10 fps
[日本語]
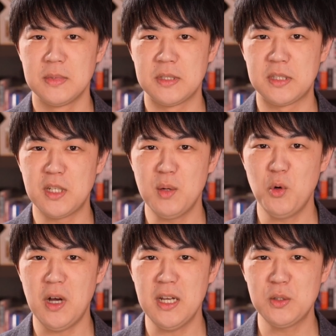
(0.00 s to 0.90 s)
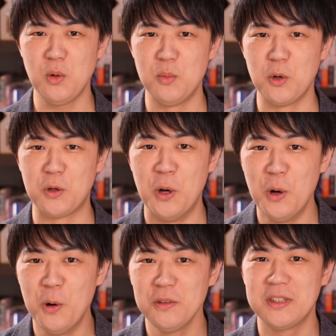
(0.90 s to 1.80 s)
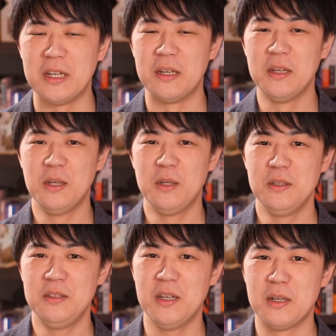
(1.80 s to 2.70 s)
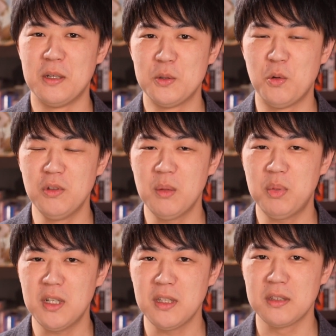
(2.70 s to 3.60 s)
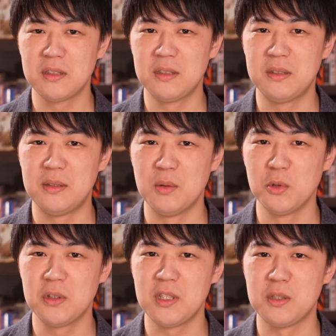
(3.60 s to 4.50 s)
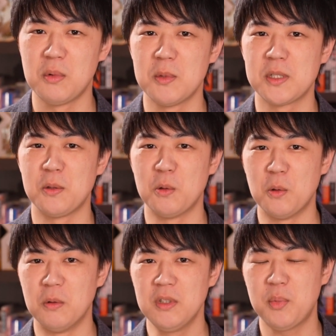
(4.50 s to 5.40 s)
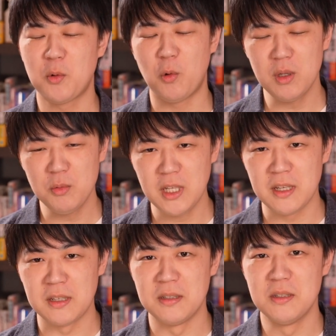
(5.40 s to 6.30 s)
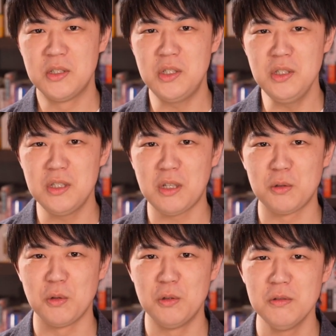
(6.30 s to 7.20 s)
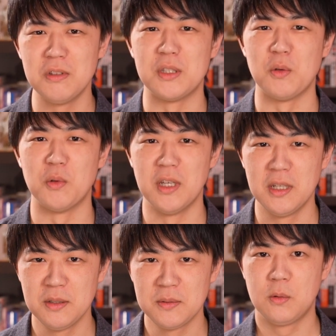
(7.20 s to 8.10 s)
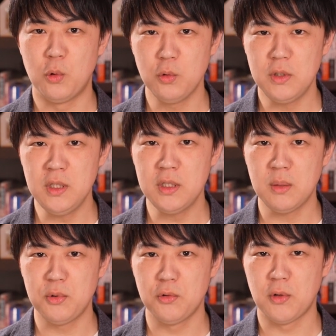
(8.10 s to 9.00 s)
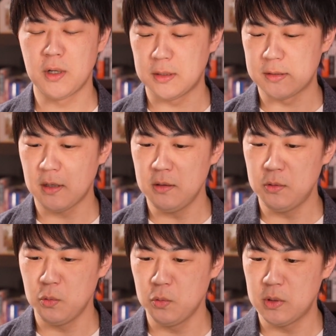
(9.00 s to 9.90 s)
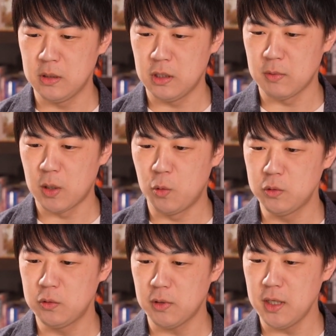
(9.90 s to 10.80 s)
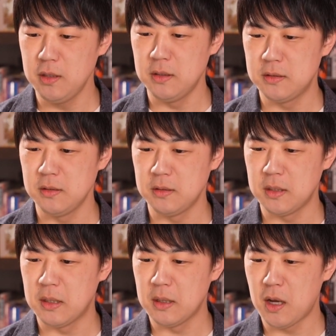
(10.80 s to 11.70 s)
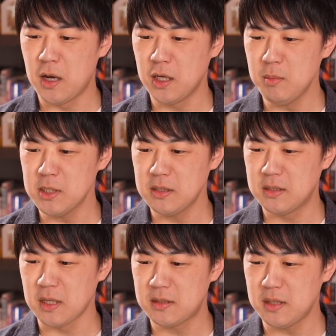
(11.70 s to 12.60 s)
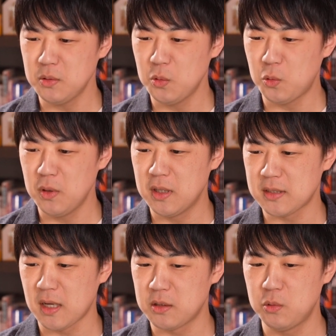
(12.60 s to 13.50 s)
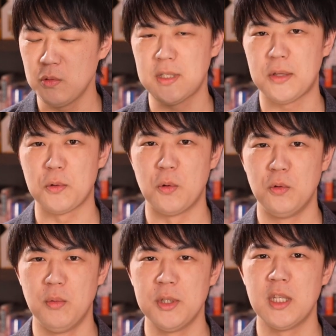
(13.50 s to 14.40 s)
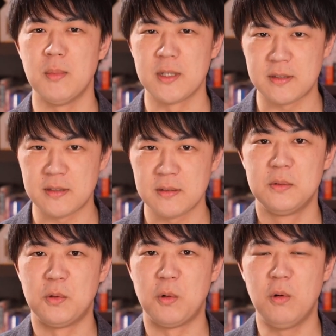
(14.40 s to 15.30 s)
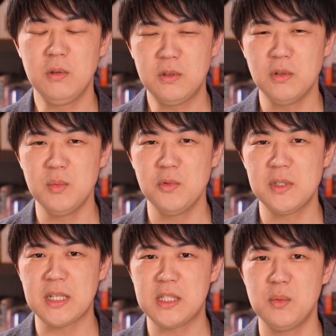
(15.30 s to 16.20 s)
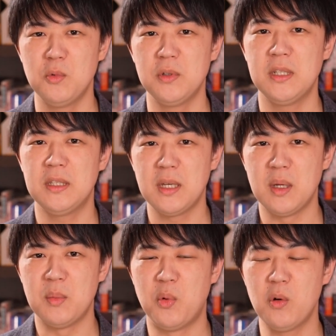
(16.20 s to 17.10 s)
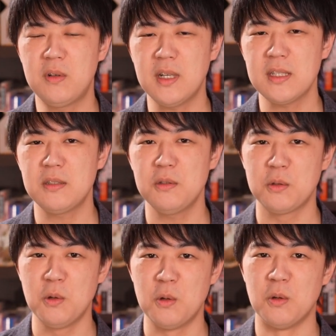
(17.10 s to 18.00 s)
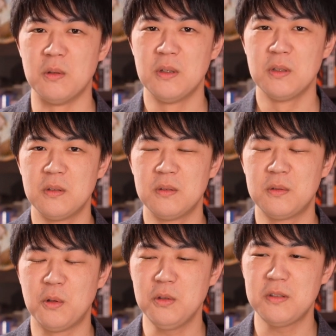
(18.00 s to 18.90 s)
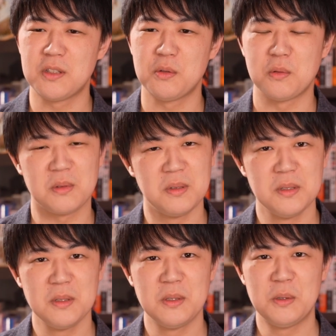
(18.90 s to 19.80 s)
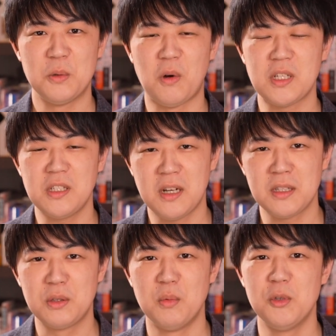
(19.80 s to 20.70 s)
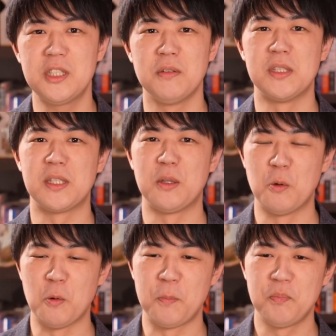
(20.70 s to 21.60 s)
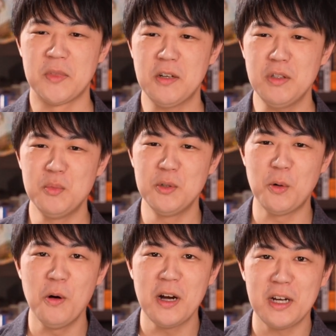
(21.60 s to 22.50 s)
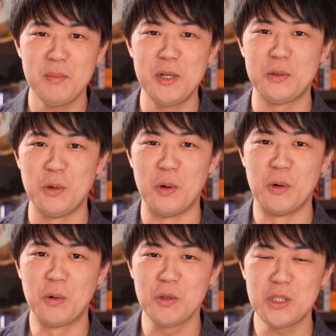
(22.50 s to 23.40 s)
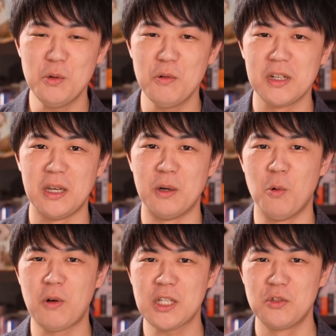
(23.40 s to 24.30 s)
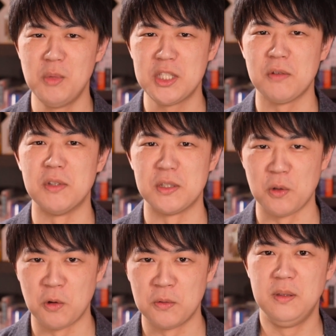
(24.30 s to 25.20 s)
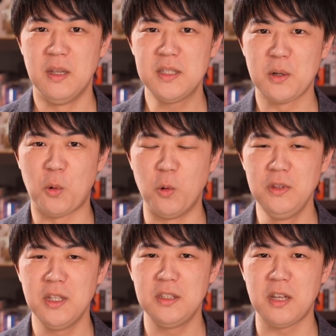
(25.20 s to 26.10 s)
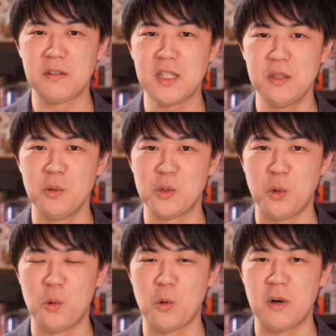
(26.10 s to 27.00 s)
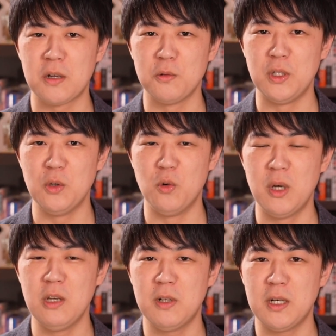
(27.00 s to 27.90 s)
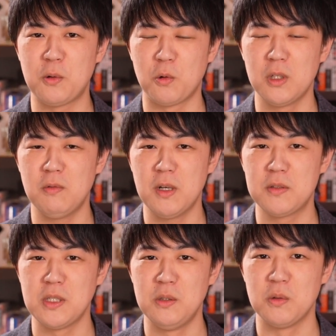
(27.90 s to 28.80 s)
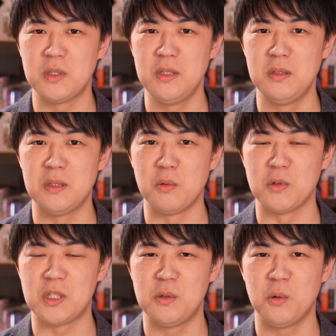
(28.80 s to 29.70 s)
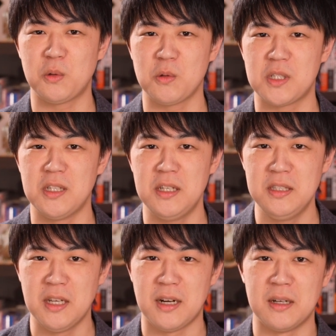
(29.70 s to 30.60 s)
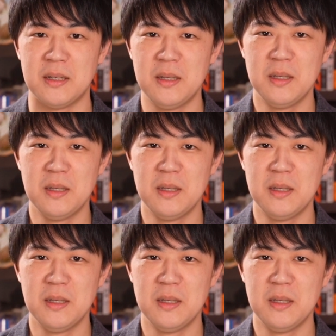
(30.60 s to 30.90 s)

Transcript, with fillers: 菅も麻生もクローンって、いや、そんなバカなって思ってしまいますけど、やっぱこれもね、信じてる人いるんですよね。このインタビューの中で斉藤県議はホットラインについて励まし絶賛の声が殺到したと述べています。これ本当に難しい問題で、僕からするとこの人はちょっとおかしいなって思っちゃうんですけど、逆に向こう側から見るとこっちの方がね、おかしく見えちゃうんですよ。なぜこんなにたくさんの証拠があるのにお前はコロナワクチンの真実を知ろうとしないんだ